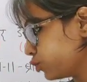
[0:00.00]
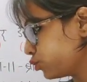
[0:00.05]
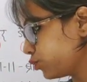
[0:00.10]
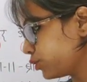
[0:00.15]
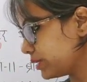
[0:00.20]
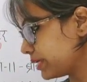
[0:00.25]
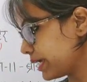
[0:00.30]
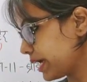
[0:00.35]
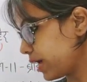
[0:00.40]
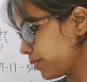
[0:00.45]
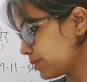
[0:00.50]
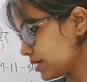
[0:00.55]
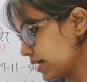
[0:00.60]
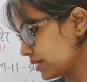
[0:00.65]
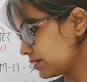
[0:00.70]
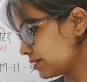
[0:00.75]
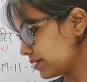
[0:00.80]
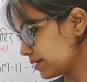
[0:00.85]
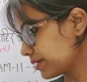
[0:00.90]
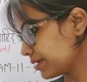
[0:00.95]
तो ये आप
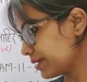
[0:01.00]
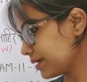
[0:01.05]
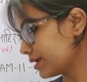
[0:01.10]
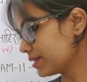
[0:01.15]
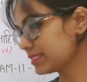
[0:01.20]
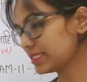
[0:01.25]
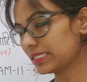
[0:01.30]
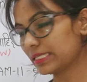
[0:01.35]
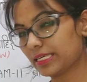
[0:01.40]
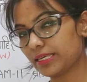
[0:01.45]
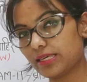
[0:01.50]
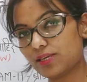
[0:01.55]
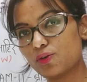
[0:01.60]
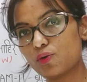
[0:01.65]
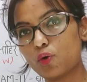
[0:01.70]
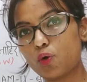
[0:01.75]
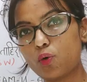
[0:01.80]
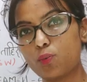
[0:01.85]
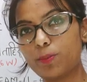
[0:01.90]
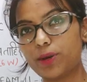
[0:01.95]
याद रखिएगा
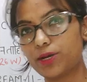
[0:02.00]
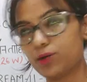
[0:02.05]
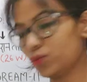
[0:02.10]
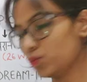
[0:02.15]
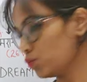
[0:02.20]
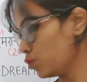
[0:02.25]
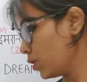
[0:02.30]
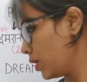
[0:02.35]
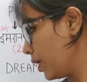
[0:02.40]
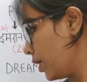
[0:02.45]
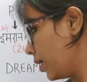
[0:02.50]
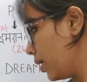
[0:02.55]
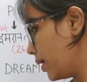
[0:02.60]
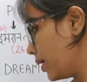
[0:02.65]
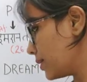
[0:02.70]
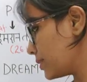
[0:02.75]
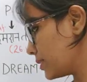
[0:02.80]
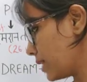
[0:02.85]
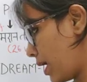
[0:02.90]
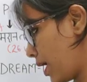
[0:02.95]
सीईओ e मनु
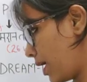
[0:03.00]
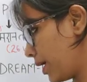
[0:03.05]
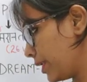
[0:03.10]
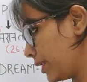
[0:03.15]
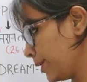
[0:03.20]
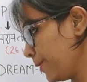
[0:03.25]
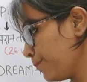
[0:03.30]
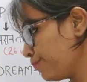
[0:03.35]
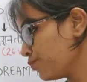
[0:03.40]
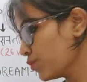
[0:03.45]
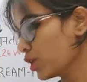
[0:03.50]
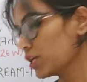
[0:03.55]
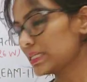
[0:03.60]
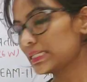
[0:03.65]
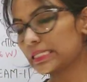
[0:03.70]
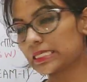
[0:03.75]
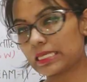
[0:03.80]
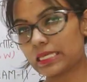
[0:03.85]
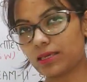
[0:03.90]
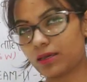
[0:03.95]
सहानी
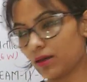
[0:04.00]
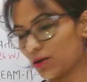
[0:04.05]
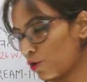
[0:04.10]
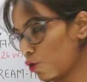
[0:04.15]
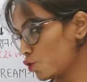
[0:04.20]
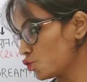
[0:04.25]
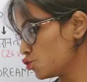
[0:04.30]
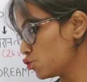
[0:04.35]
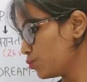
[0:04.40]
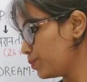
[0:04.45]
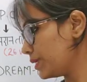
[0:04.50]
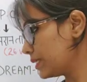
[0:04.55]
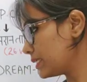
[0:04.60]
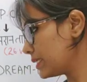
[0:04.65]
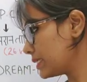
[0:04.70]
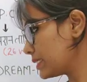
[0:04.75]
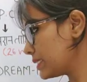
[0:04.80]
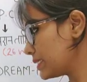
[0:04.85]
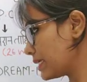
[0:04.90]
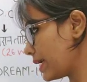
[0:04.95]
सी और जो
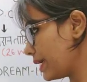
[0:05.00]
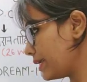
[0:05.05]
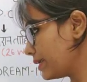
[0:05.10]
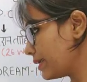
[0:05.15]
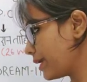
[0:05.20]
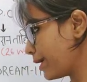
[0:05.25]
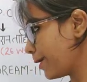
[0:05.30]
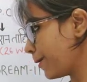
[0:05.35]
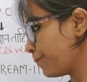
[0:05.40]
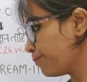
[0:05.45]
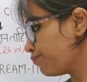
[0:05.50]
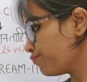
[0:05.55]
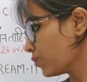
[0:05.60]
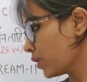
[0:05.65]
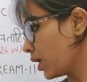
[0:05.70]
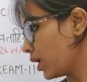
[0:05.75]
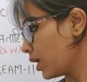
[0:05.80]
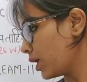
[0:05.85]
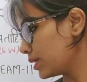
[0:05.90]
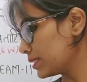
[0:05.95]
बीसीसीआई के
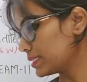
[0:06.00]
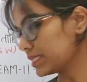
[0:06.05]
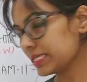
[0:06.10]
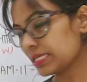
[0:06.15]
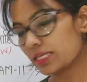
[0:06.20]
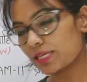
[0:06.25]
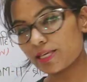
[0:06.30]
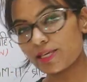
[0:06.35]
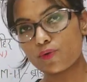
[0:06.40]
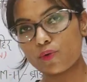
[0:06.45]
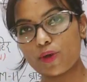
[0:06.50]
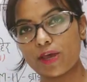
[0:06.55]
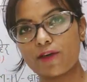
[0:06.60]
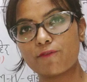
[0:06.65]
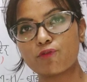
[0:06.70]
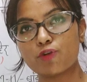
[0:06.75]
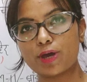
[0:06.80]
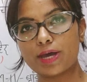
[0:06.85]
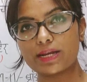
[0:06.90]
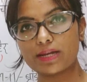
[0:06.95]
सीईओ e
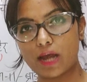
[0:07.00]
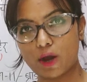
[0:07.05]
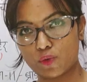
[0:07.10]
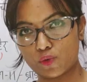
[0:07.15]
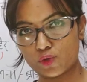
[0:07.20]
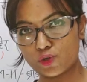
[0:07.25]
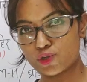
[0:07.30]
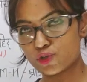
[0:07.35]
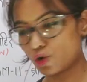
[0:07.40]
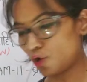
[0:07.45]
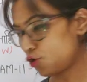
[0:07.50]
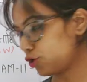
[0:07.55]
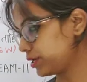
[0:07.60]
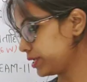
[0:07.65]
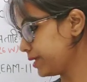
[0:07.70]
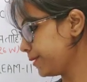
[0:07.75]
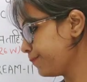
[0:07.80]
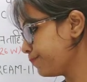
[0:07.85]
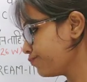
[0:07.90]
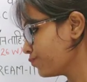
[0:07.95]
हैं वो हैं राहुल
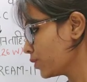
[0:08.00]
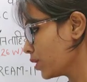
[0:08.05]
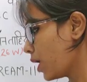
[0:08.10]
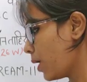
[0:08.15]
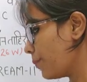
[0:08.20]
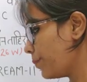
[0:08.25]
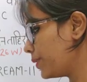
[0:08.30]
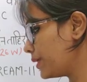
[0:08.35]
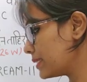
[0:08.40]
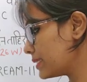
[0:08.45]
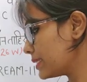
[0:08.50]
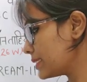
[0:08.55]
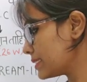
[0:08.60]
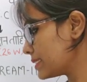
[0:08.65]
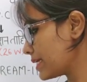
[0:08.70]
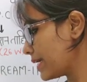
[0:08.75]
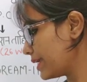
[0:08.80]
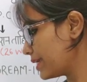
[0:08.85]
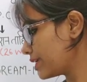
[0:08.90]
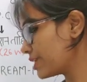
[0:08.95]
जौहरी
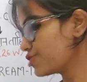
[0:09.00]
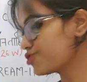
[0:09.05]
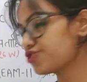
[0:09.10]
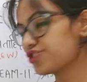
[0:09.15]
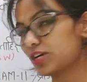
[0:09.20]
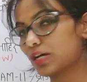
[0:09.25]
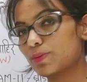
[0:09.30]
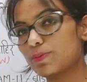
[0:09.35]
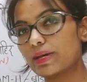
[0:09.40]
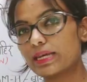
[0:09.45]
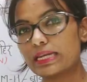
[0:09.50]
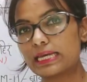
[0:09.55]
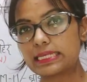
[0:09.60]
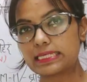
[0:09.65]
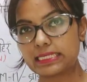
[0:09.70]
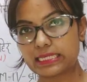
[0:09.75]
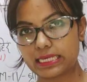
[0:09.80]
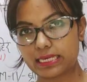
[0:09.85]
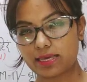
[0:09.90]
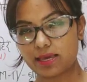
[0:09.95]
बीसीसीआई के चेयरमैन
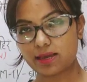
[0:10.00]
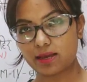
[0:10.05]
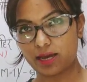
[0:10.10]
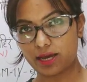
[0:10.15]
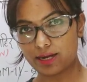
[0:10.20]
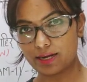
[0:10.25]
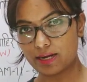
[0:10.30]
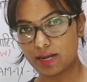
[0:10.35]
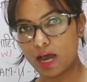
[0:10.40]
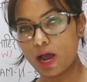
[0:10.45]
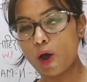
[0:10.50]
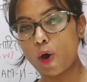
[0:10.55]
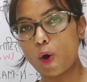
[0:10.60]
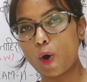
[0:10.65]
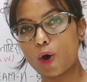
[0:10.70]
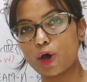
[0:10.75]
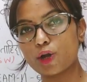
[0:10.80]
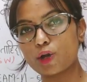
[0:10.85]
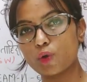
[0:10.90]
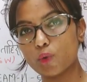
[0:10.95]
हैं सी के खन्ना
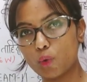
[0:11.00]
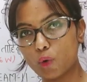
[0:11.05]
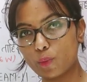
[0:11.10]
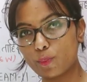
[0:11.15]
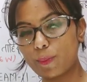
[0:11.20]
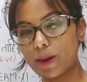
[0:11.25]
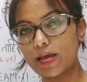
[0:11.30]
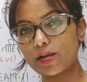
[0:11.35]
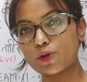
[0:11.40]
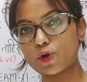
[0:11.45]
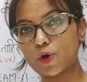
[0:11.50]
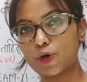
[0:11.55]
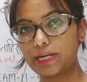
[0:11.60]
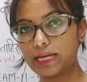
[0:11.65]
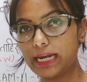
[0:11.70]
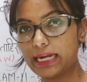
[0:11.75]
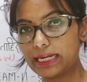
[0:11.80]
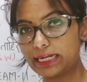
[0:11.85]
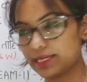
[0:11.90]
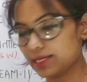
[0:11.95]
और लोकपाल
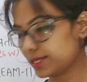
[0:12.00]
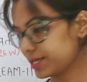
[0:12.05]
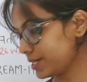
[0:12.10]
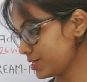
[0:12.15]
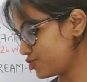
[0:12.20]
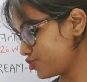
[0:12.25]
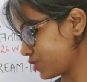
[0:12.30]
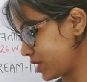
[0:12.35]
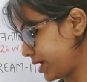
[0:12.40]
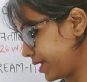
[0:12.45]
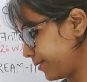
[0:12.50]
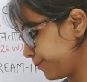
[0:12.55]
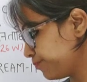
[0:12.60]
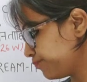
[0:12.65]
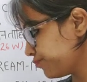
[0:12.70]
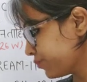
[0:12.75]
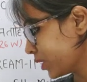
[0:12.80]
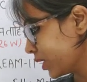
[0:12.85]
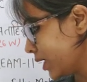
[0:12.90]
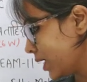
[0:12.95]
कौन है डी के जैन
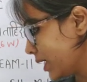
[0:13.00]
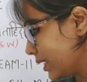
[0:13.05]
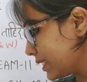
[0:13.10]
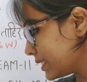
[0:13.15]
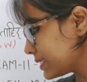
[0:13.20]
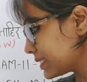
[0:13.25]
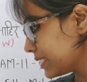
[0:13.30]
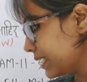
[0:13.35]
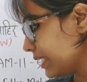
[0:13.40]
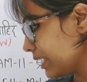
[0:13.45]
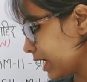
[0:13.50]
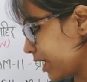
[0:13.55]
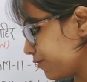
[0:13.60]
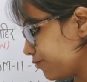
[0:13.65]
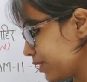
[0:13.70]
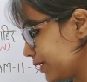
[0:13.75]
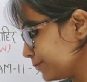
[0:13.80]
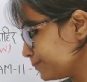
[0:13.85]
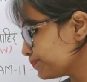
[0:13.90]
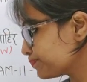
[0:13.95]
इसके
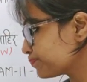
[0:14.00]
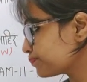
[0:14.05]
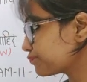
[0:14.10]
अलावा